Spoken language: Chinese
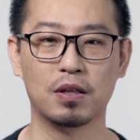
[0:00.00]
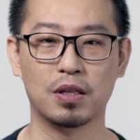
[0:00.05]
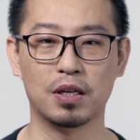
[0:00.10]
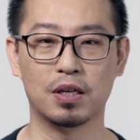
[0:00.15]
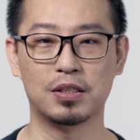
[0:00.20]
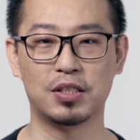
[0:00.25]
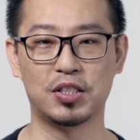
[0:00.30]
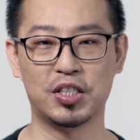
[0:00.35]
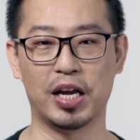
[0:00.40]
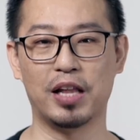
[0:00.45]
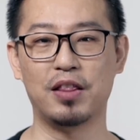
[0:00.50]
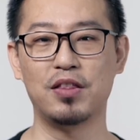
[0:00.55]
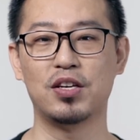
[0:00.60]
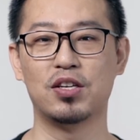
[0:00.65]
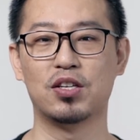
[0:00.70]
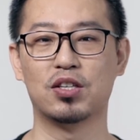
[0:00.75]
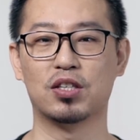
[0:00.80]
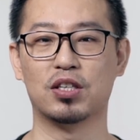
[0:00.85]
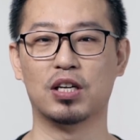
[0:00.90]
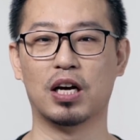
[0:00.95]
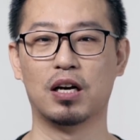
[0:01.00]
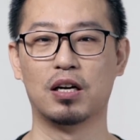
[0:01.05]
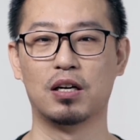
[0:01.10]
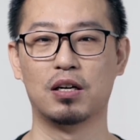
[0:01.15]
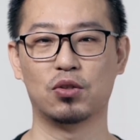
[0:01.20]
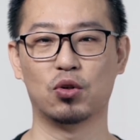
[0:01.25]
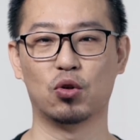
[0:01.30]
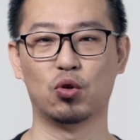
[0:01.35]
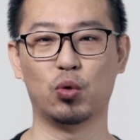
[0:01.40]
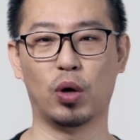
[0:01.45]
那前提是呢，
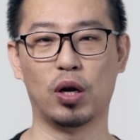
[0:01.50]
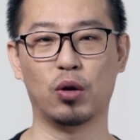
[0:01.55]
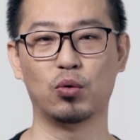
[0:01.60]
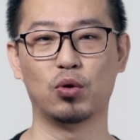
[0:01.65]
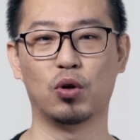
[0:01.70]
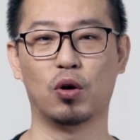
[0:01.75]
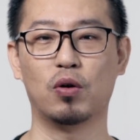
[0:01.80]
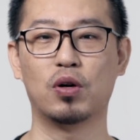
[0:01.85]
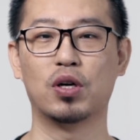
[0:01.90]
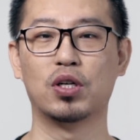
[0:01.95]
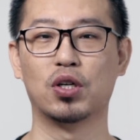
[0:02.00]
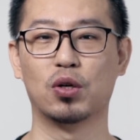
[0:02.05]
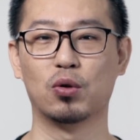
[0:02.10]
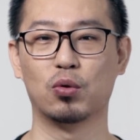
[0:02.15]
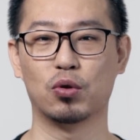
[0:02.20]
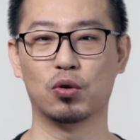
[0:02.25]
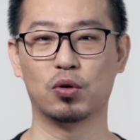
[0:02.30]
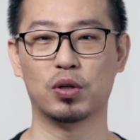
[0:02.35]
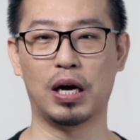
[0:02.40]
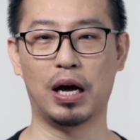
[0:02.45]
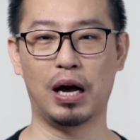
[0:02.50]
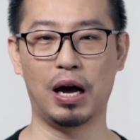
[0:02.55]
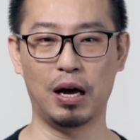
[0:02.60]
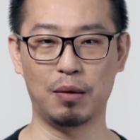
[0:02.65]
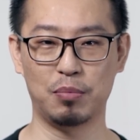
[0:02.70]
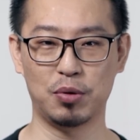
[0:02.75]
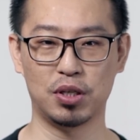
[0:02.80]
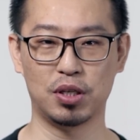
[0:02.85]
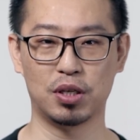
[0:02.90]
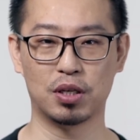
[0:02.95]
就是软路由和硬路由的
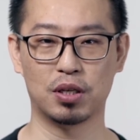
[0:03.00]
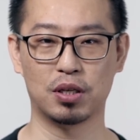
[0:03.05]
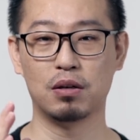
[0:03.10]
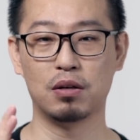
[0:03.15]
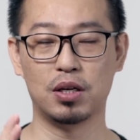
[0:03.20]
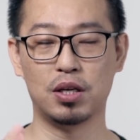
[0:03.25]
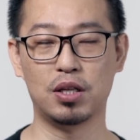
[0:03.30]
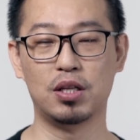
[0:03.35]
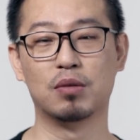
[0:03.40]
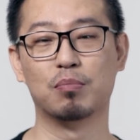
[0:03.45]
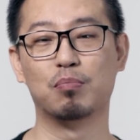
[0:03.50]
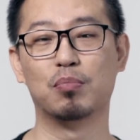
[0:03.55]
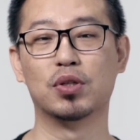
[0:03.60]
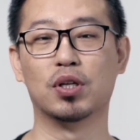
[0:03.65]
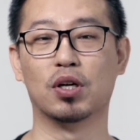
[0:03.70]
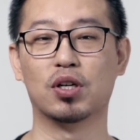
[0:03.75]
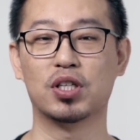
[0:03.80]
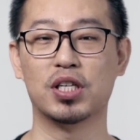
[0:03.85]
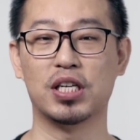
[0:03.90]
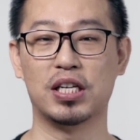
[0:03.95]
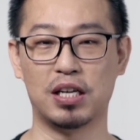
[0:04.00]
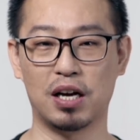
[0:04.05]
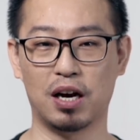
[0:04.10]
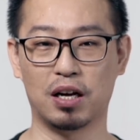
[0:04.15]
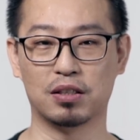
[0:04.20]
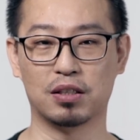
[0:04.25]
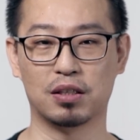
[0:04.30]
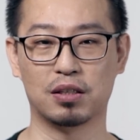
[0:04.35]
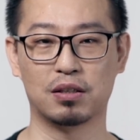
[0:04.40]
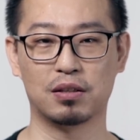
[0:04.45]
IP 一定不能是一样
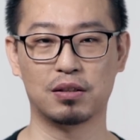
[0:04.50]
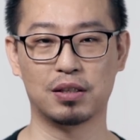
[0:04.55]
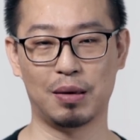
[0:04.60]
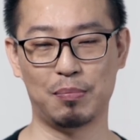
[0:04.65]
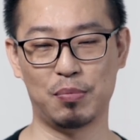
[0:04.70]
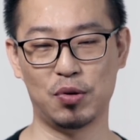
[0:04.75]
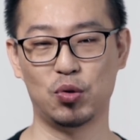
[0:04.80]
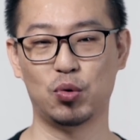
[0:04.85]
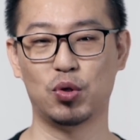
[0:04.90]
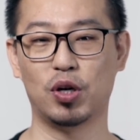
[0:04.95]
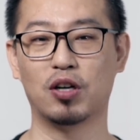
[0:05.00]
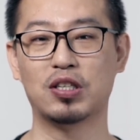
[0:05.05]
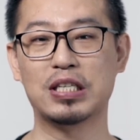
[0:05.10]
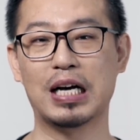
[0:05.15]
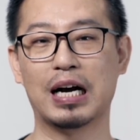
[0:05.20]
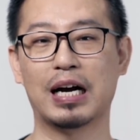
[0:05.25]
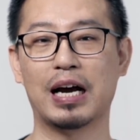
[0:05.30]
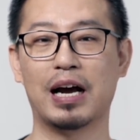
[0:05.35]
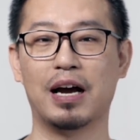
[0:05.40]
的，它必须要岔